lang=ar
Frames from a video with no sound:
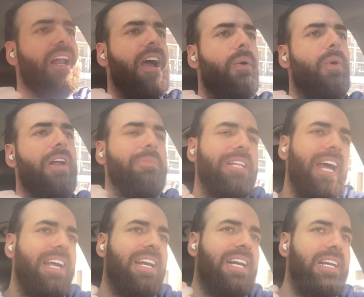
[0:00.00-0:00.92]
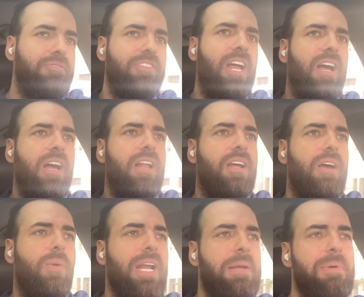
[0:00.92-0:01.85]
الاحوال متحيرين نفتح
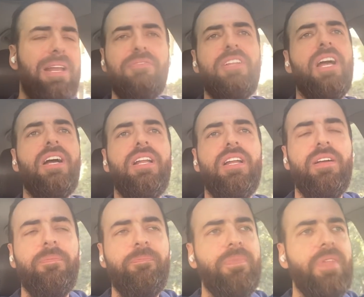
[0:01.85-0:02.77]
قناه ولا ما نفتح قناه